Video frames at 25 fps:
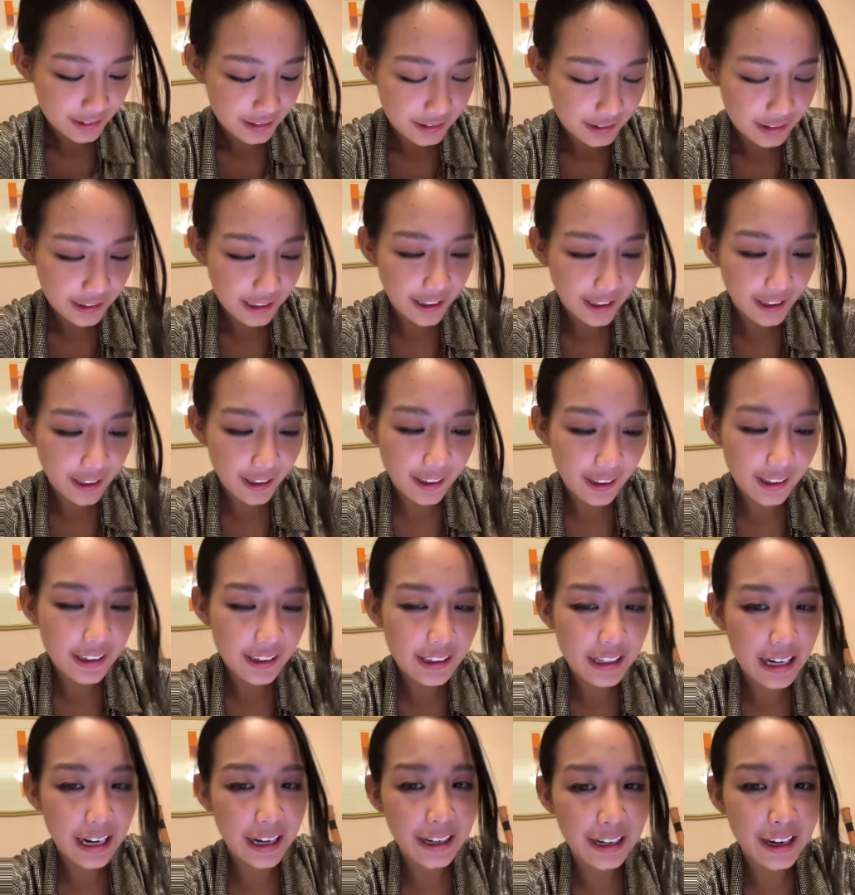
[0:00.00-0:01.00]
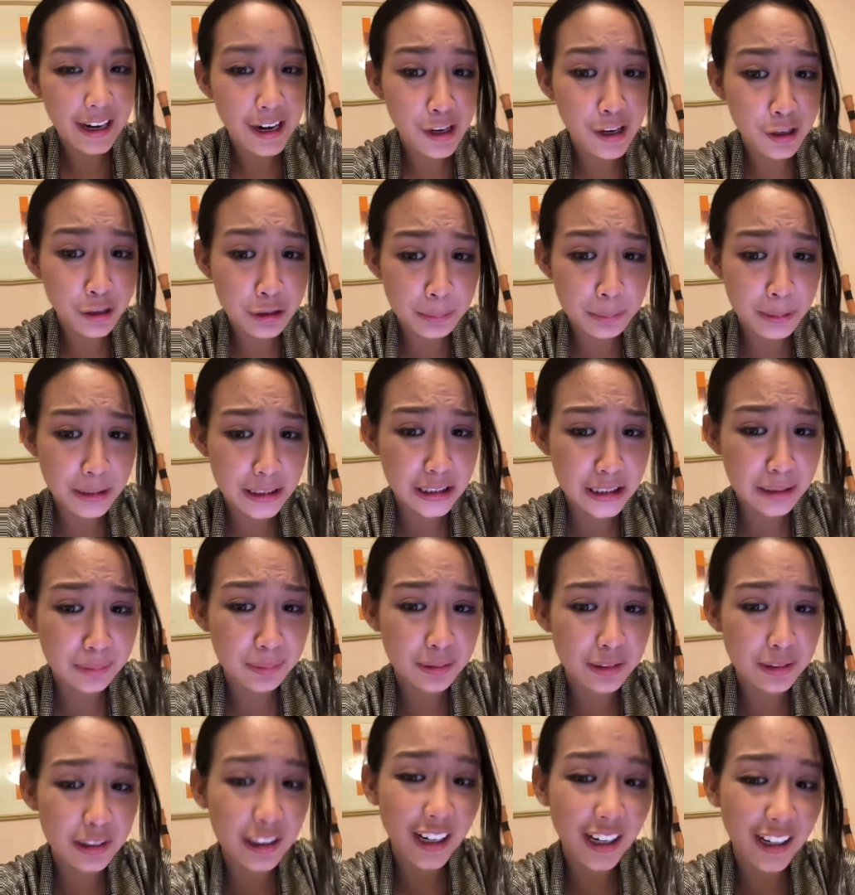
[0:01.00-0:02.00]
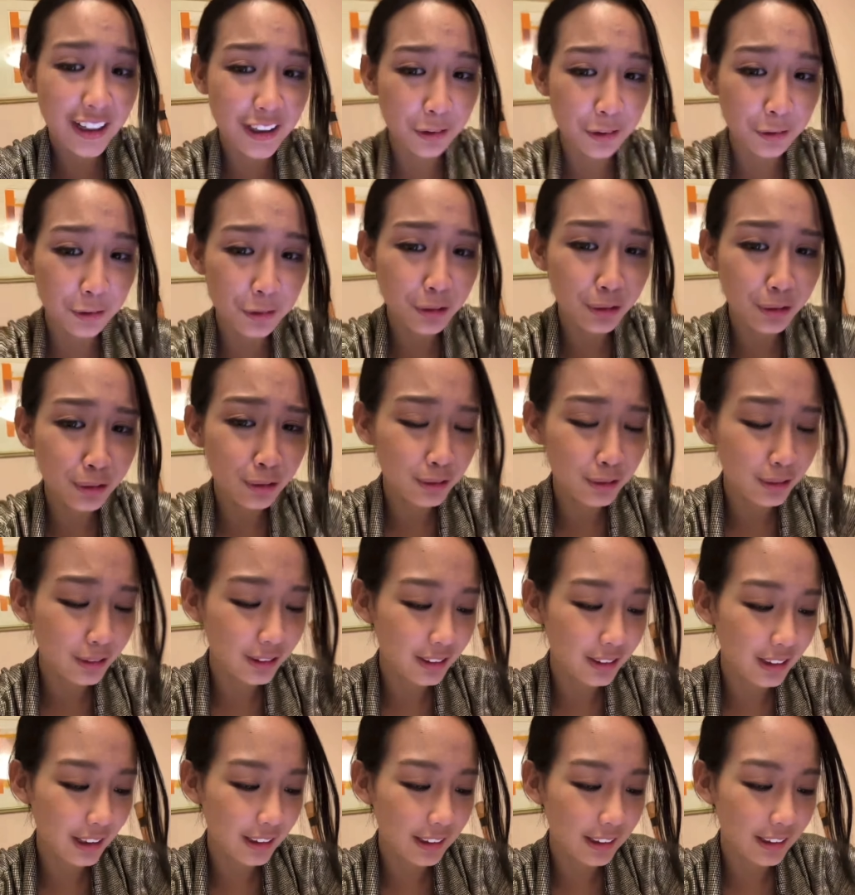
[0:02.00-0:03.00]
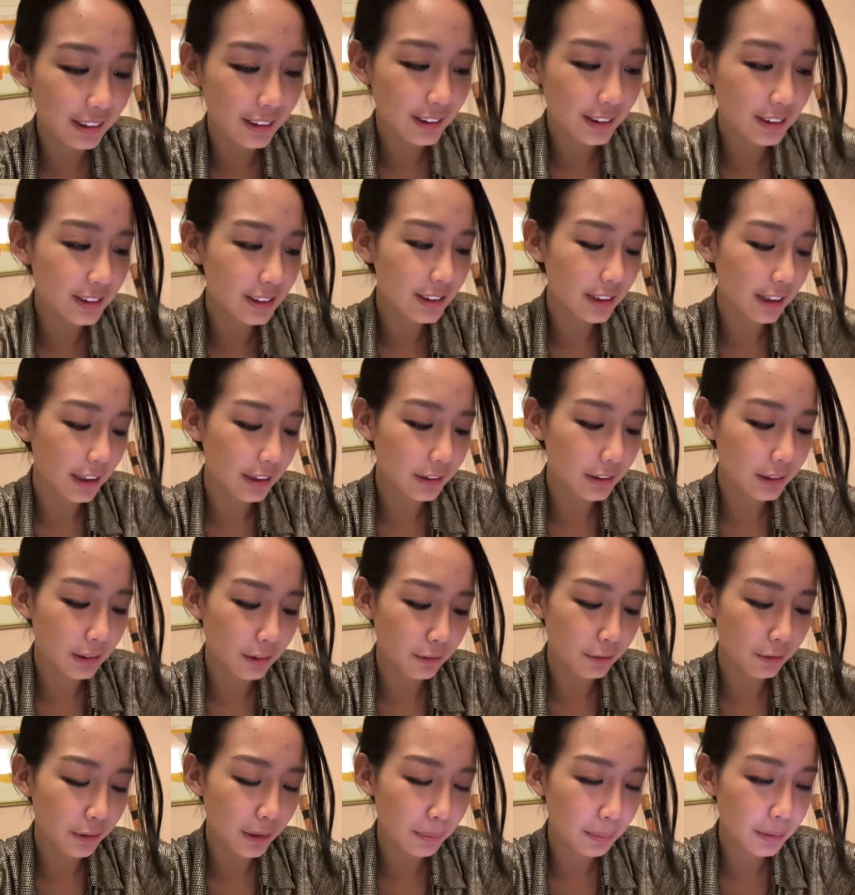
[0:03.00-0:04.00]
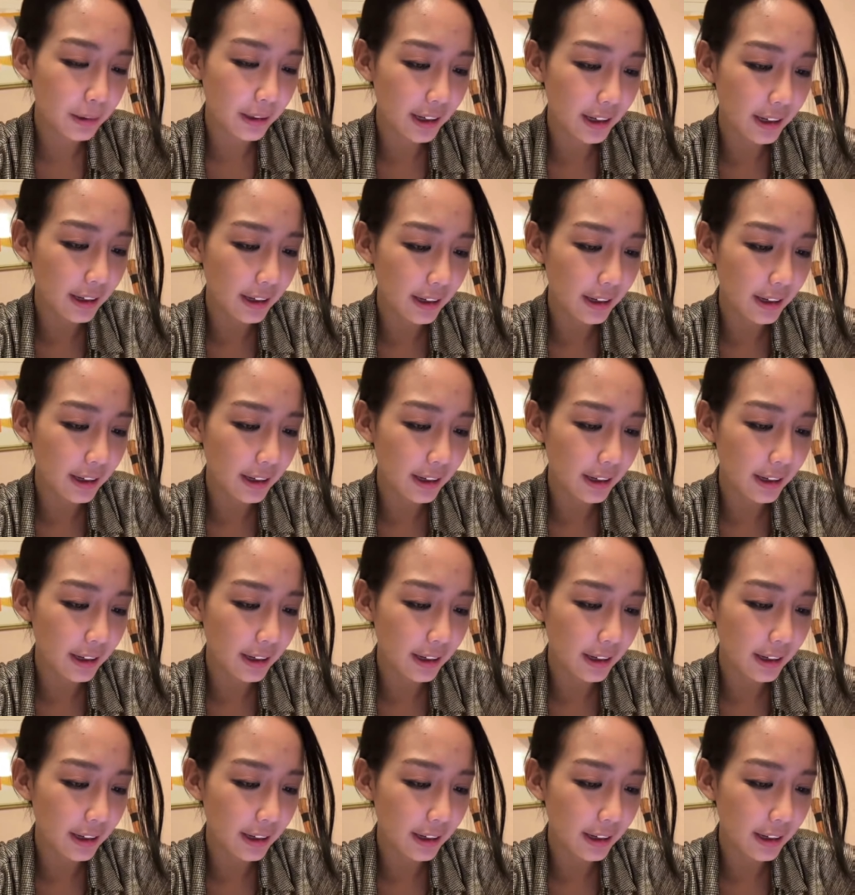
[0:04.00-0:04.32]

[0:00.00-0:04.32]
Chưa nghe, ý là nghe thôi nhưng mà chưa nghe kiểu tại vì nó nó hiện trên new feed mà